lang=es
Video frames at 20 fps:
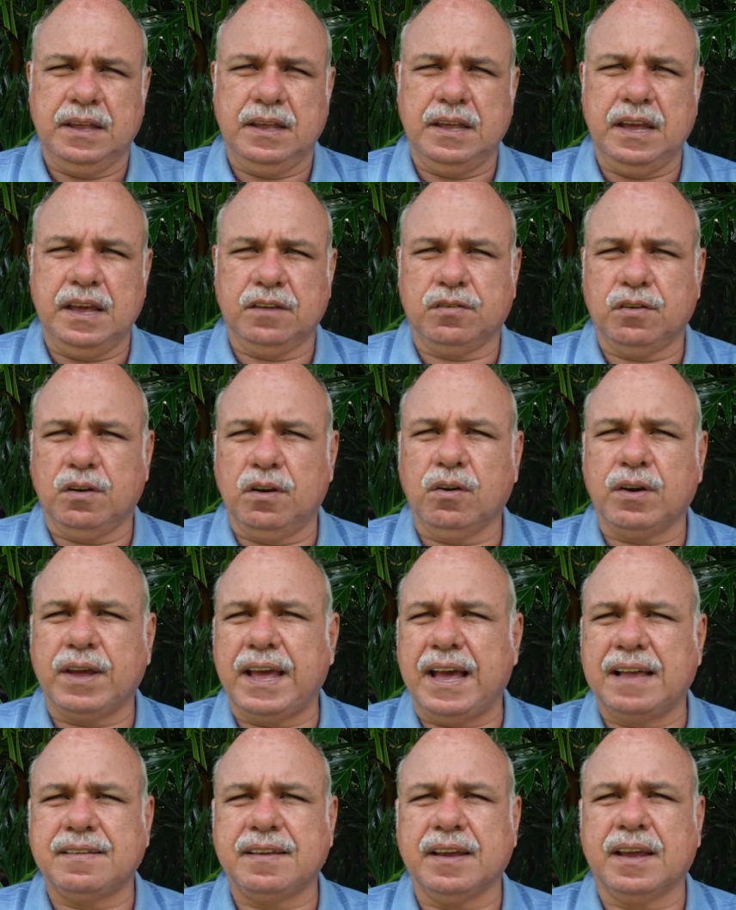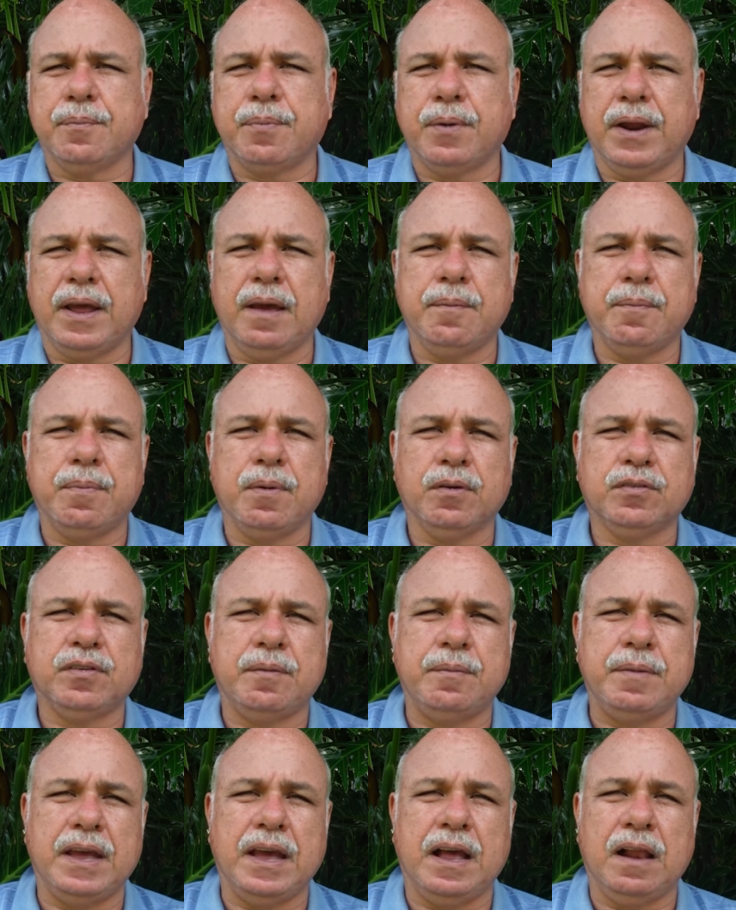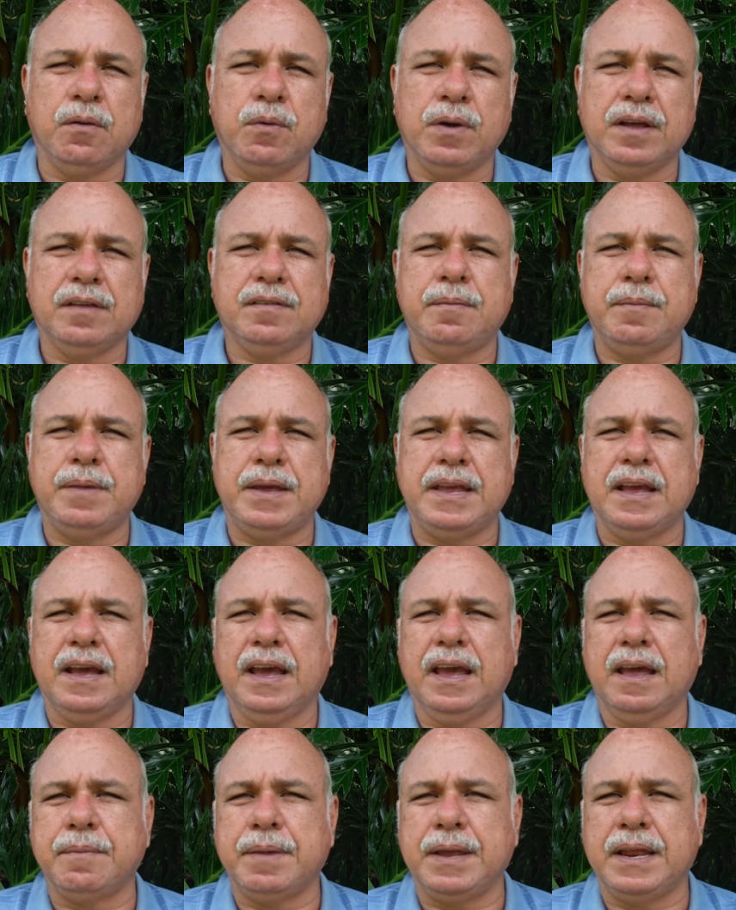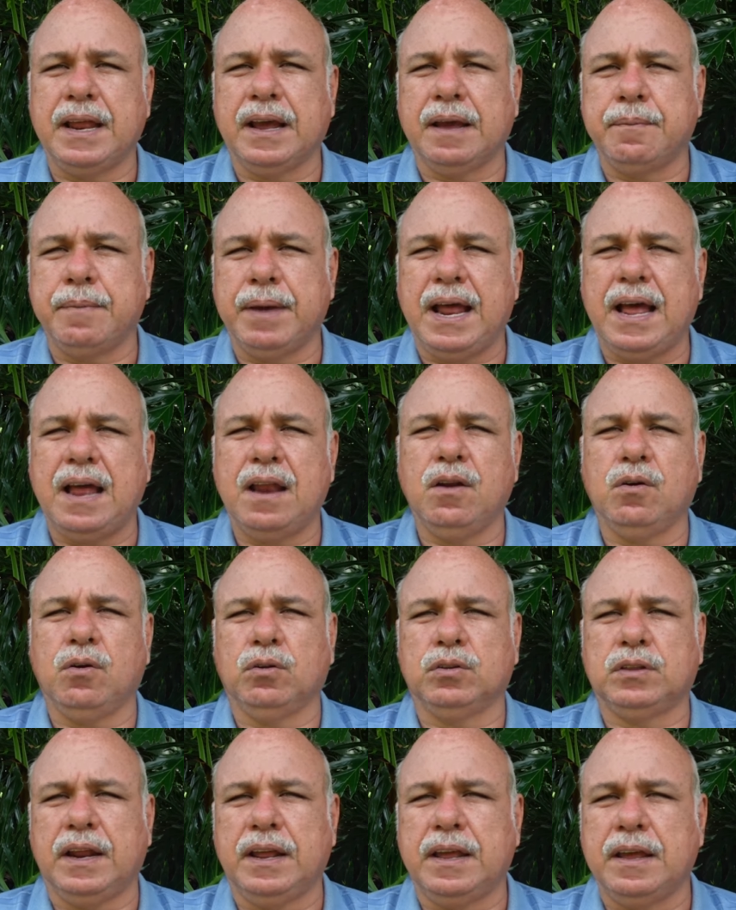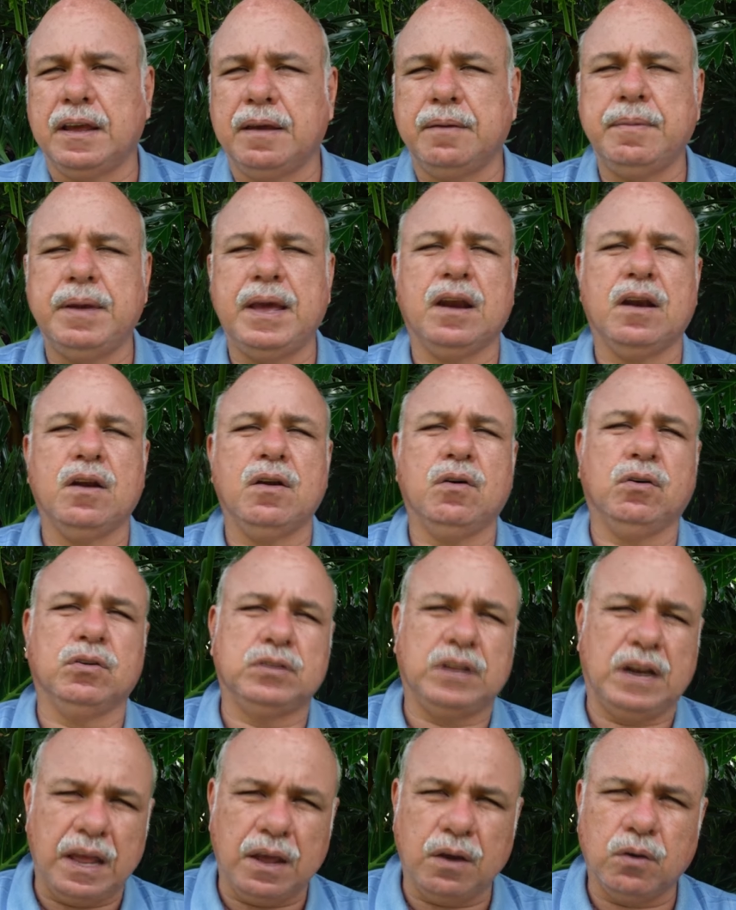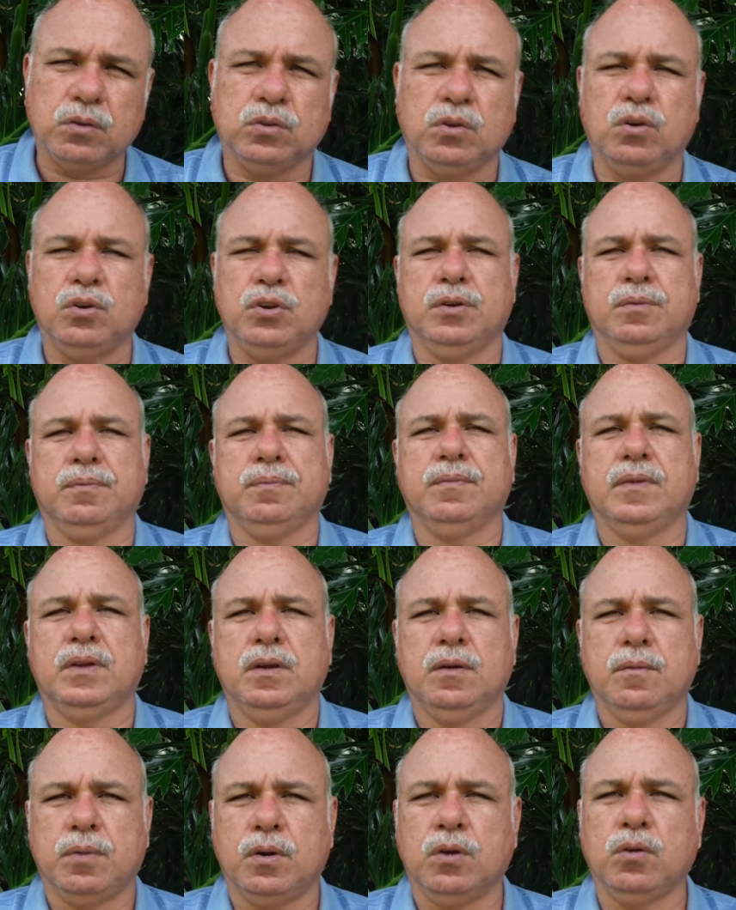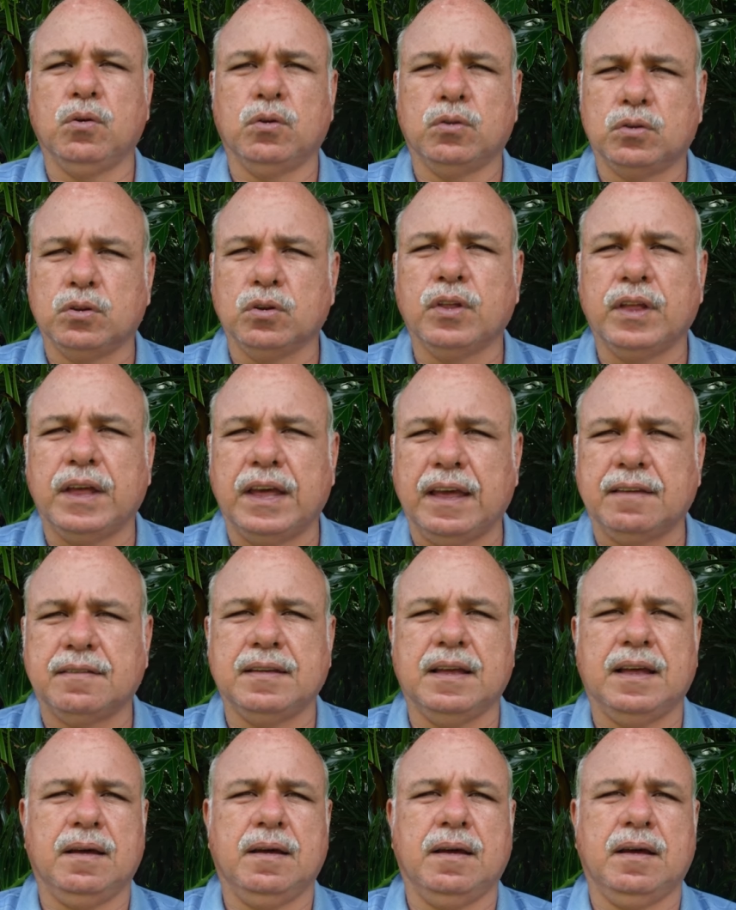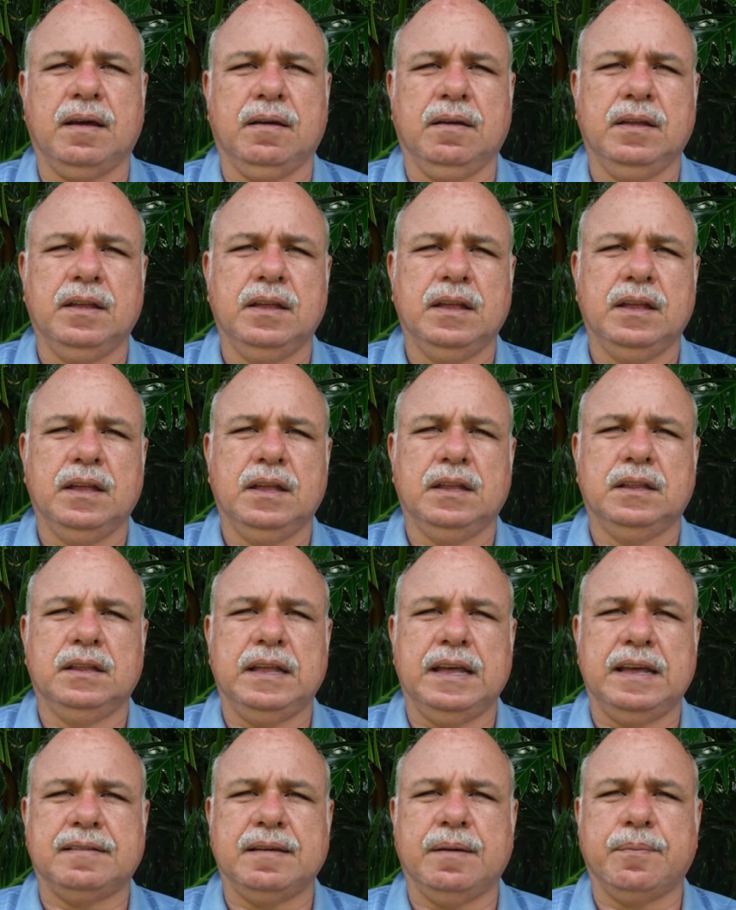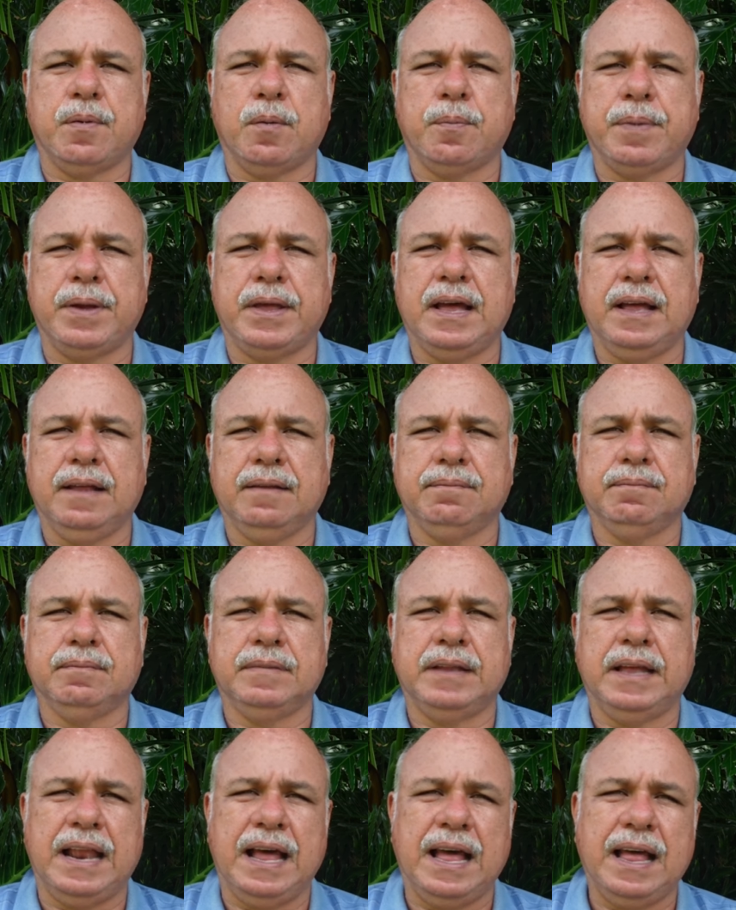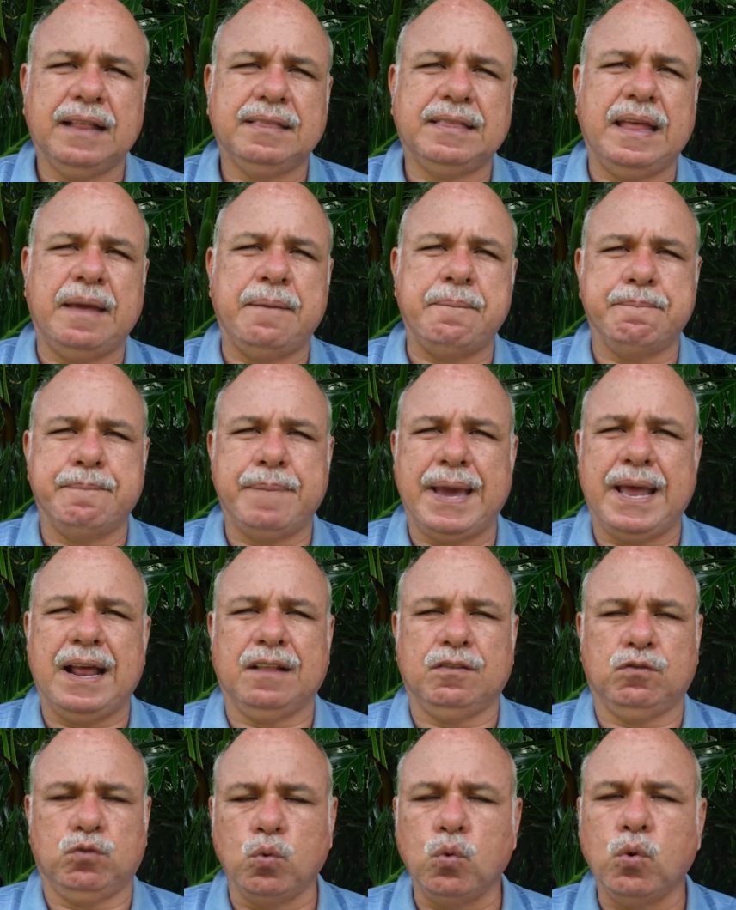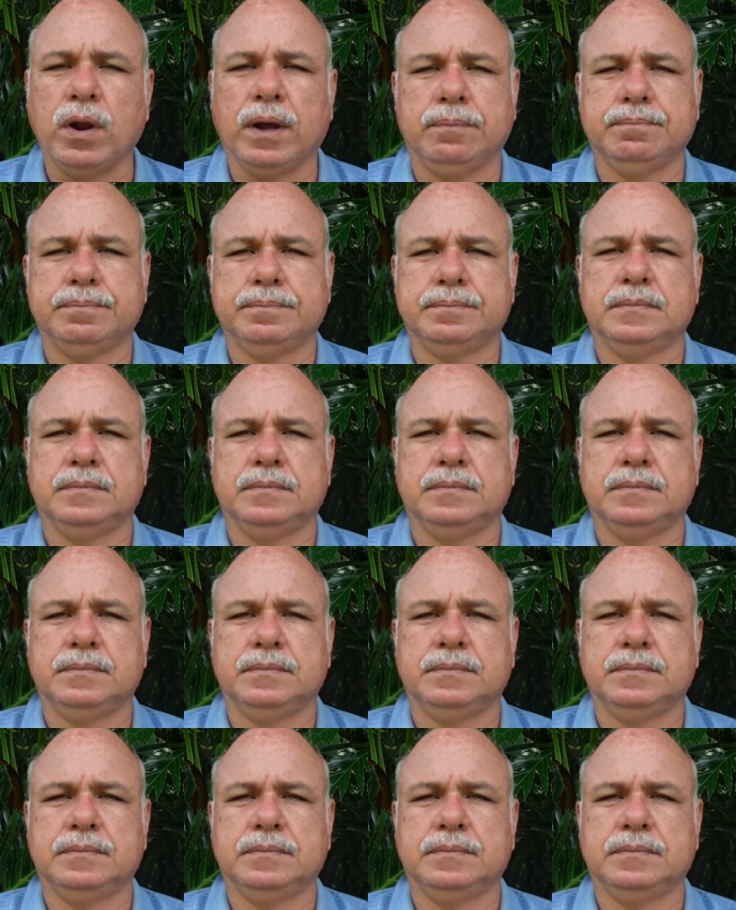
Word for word: Y eso es lo que hace que, por ejemplo, algunas semillas germinan en verano, otras en invierno, otras en otoño, producto de esa, de esa propiedad, de la temperatura.